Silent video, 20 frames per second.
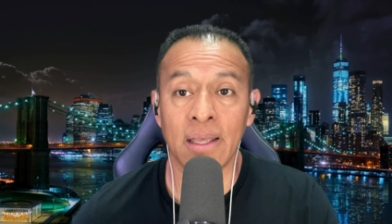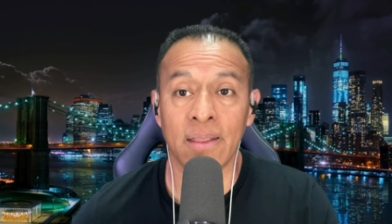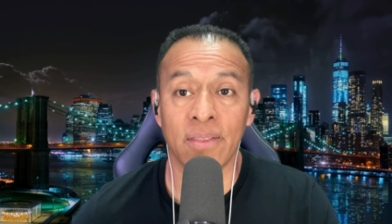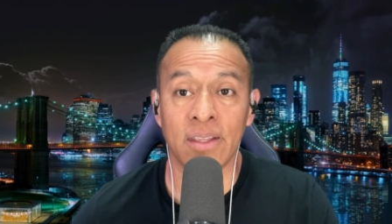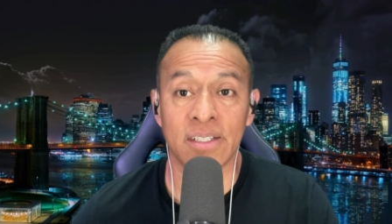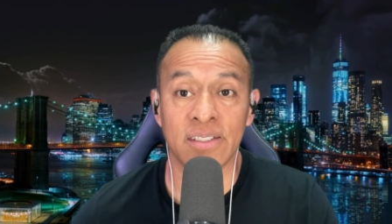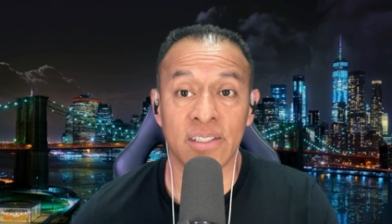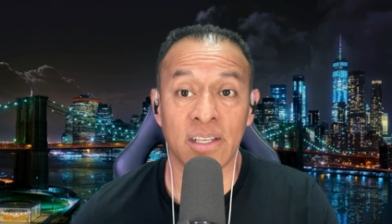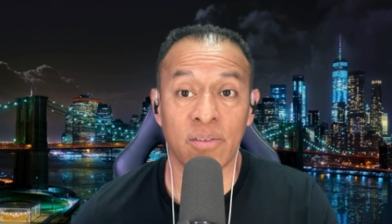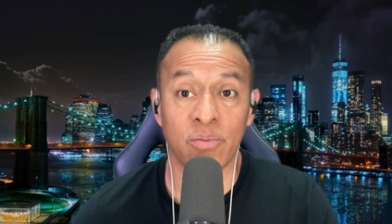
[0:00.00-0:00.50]

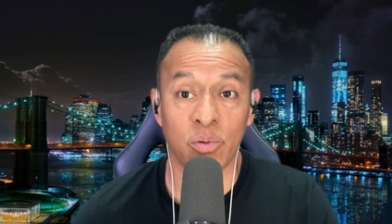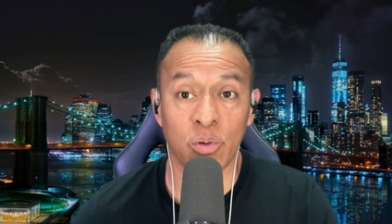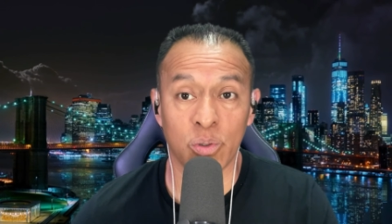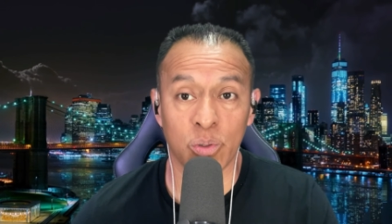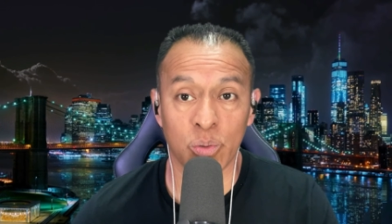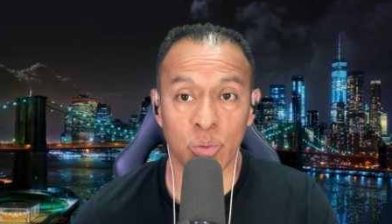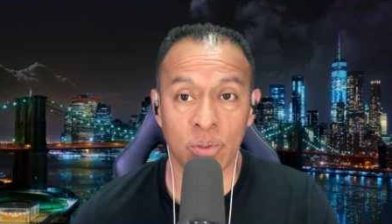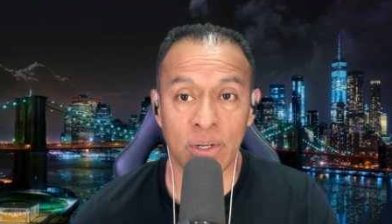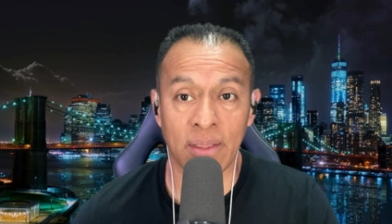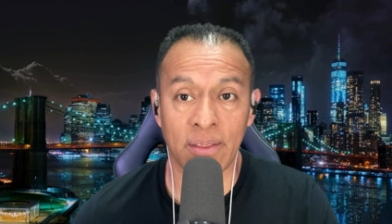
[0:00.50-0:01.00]

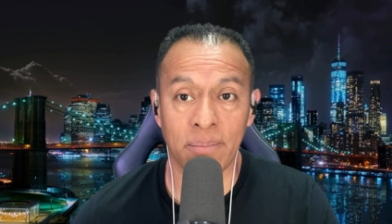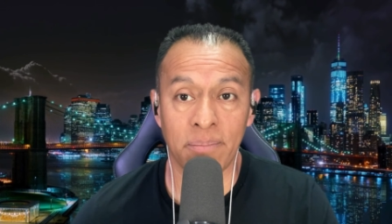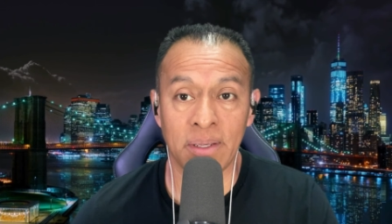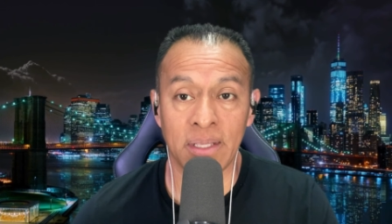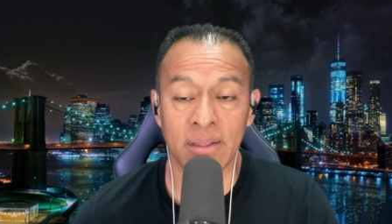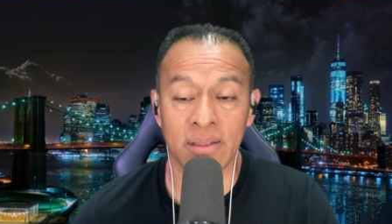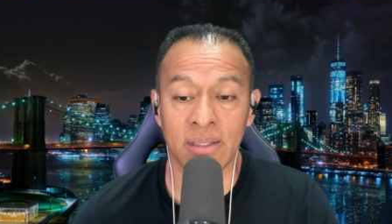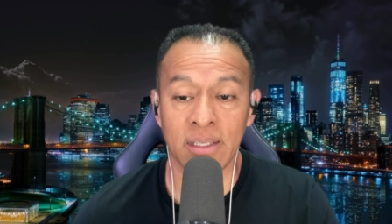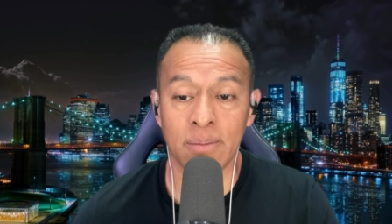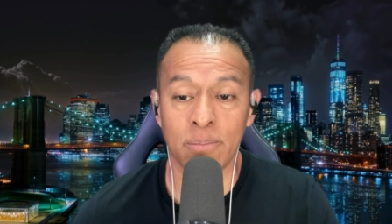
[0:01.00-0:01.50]

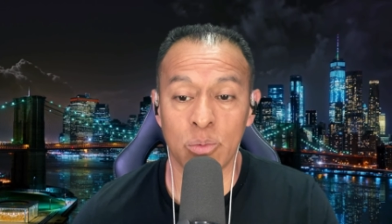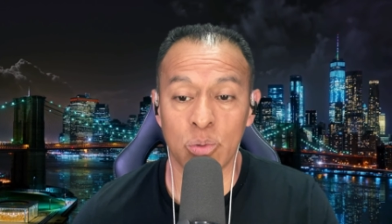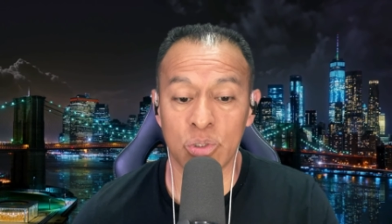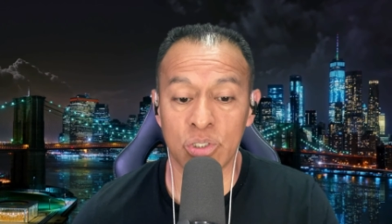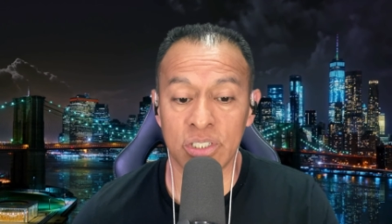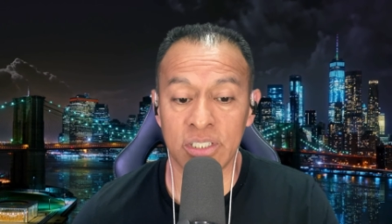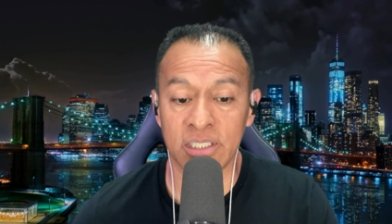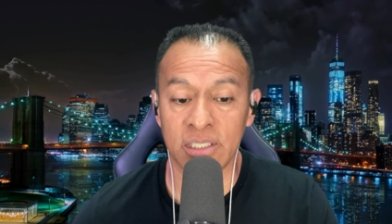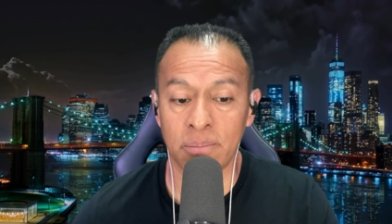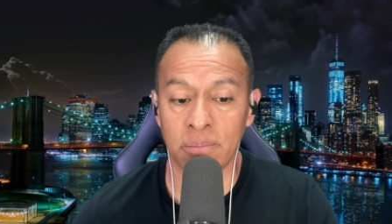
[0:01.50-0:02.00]
desafortunadamente
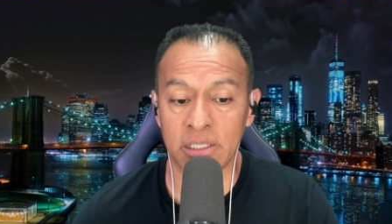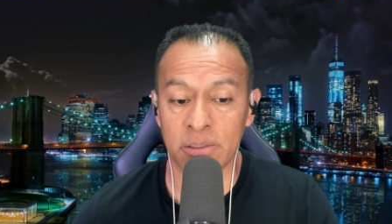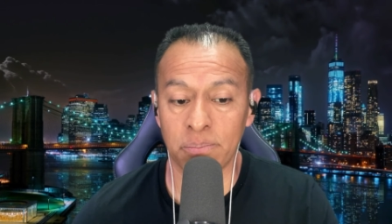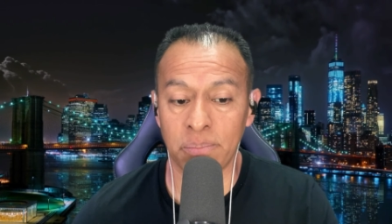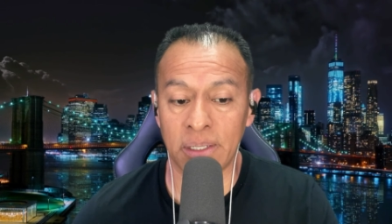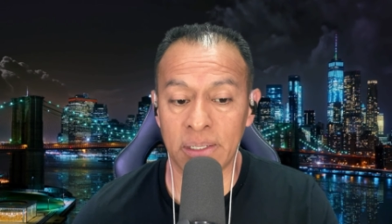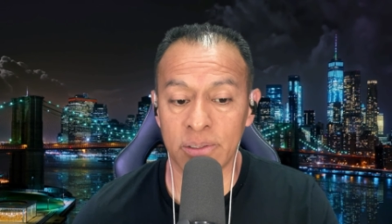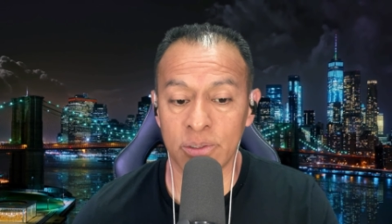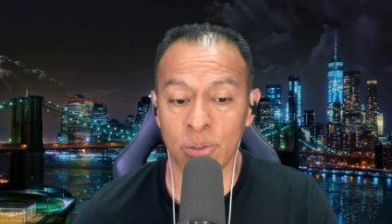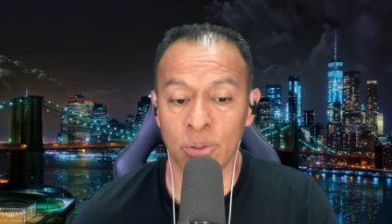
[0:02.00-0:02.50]
muchísimas
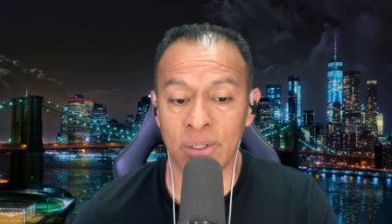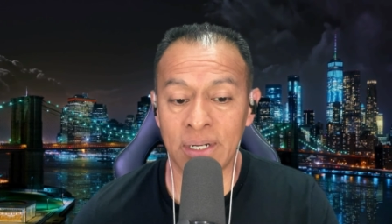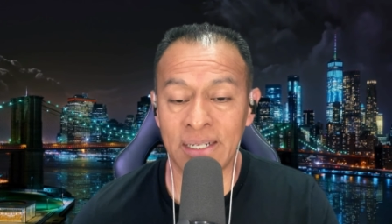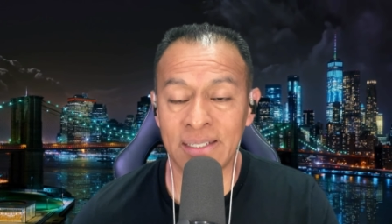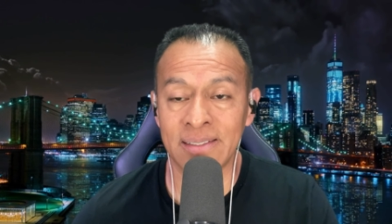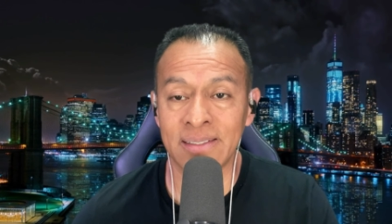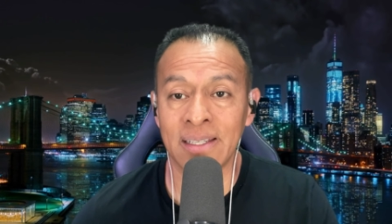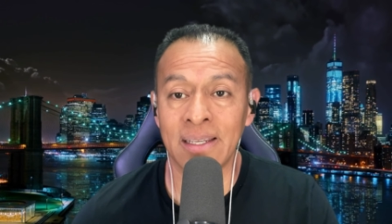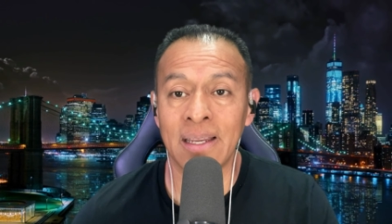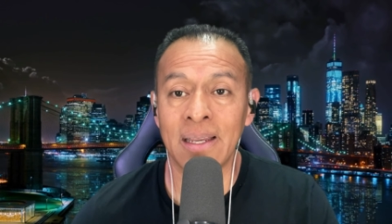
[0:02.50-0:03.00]

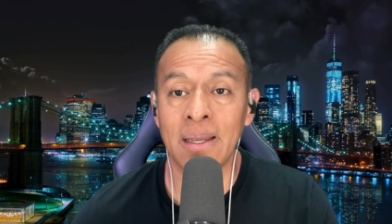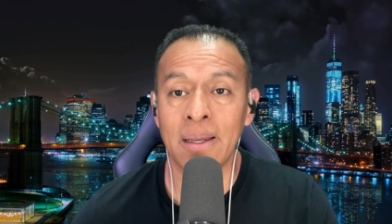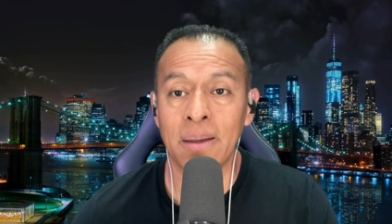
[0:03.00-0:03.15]
personas